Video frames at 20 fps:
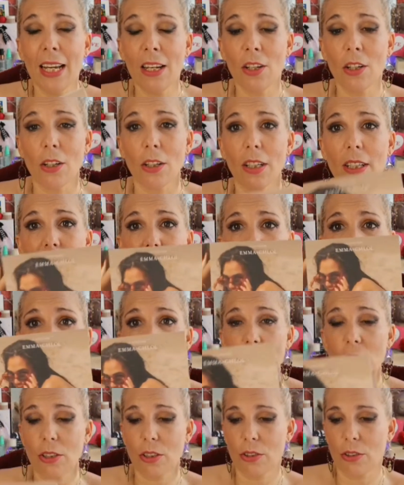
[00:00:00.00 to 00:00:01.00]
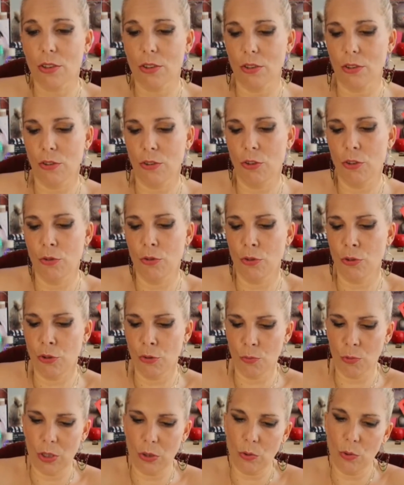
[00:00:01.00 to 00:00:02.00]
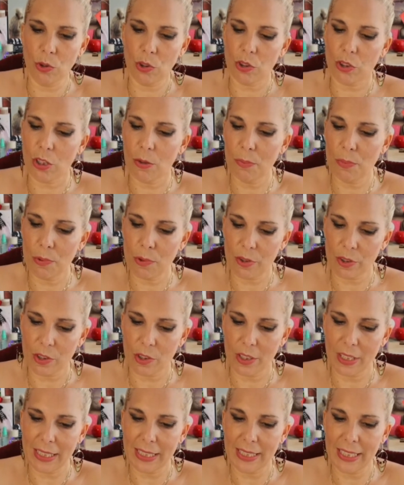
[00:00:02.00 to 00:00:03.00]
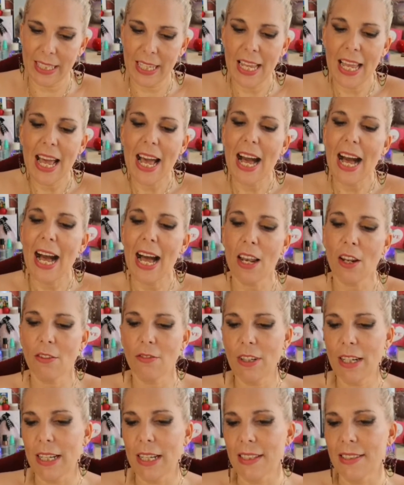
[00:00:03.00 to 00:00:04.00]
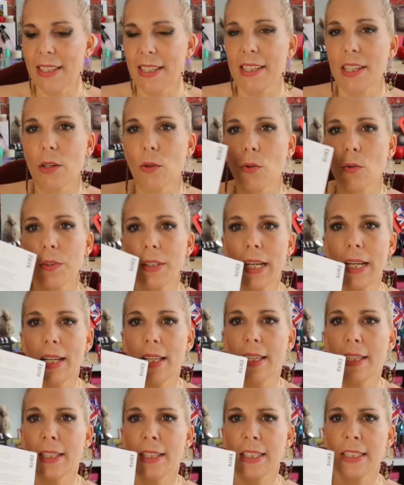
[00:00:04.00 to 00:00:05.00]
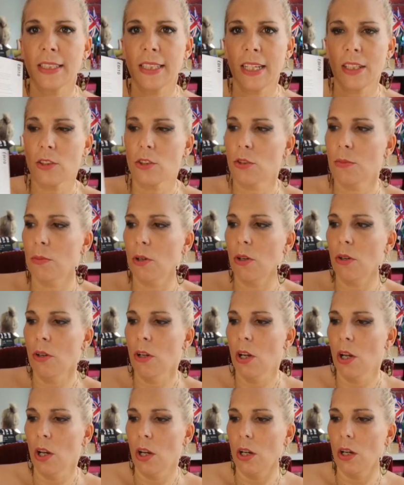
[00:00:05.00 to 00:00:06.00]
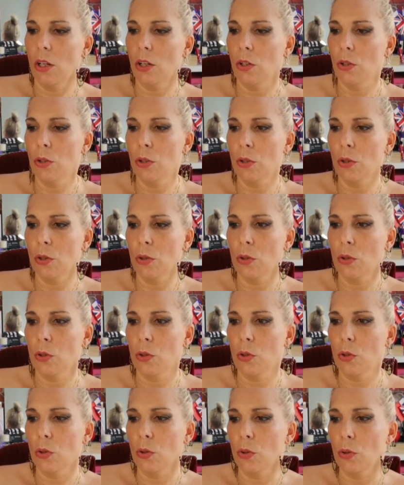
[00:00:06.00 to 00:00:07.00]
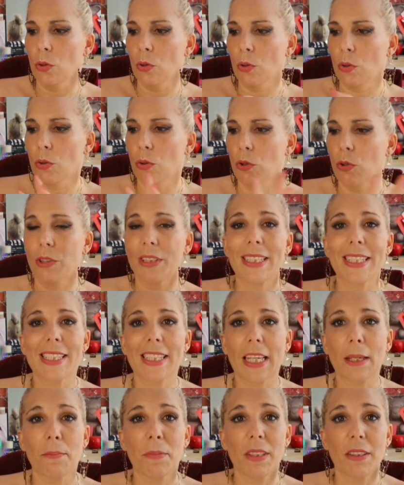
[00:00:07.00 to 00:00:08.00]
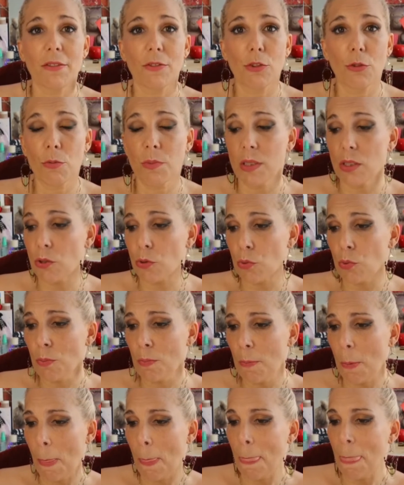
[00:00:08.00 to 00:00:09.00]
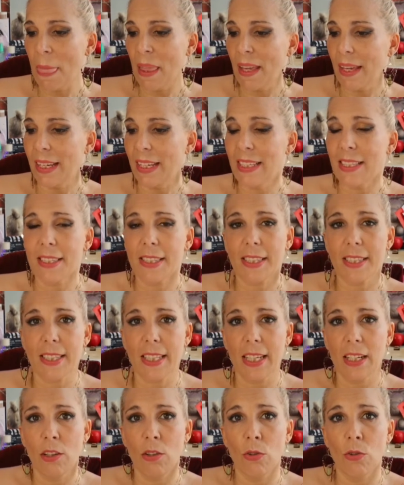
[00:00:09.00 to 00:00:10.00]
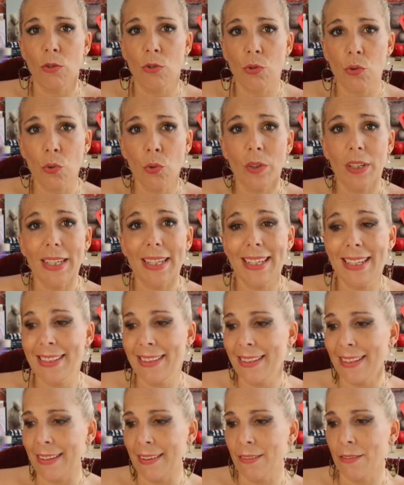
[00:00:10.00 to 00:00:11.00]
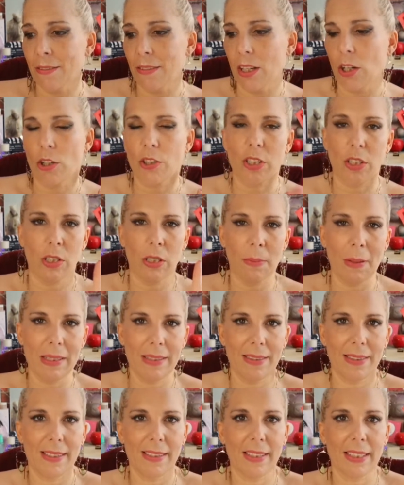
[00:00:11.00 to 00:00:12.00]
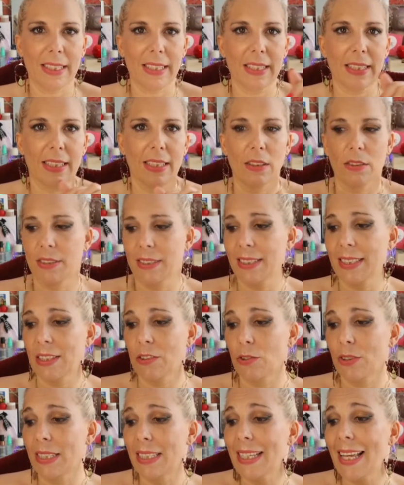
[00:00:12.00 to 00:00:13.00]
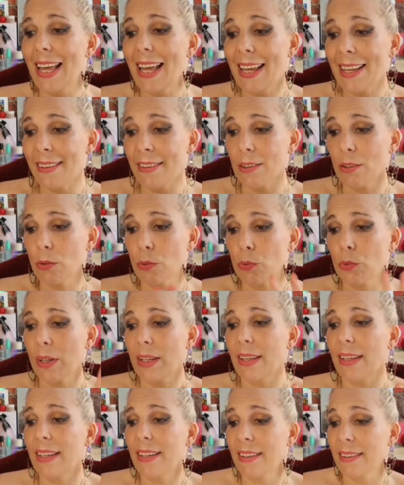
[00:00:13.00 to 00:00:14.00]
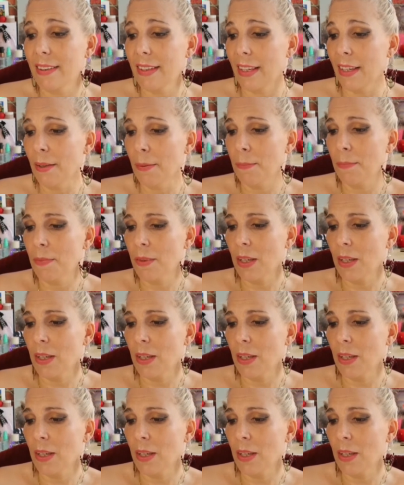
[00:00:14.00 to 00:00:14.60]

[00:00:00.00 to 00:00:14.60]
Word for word: Alors, la box du mois d'août, 100% été. Alors voilà, ça y est, on a exactement le, descriptif du bijou. Et c'est le jonc aidé. Alors, je ne sais pas si ça s'écrit, si ça se dit aide ou aider.